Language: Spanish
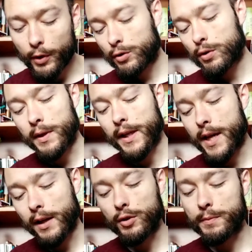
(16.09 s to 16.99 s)
puedo
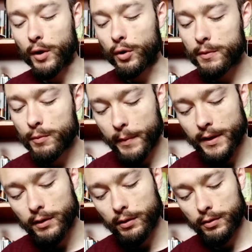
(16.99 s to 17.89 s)
subrayar los mejores
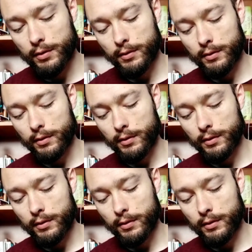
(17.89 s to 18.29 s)
momentos.